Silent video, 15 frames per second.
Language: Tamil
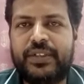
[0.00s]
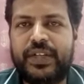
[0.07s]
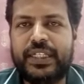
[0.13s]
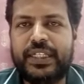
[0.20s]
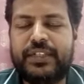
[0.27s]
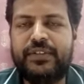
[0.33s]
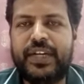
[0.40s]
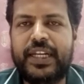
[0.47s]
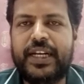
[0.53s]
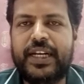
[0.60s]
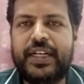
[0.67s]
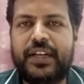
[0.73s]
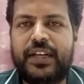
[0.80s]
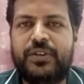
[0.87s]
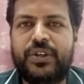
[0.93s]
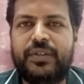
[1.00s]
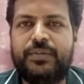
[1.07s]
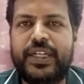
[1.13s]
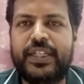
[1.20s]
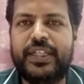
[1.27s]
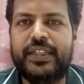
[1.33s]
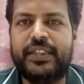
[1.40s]
வரைக்கும் வெளிநாட்டுல ஒர்க்
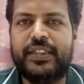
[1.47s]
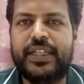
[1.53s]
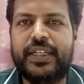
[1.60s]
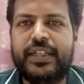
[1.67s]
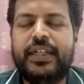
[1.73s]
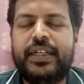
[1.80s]
பண்ணிக்கிட்டு இருந்தேன்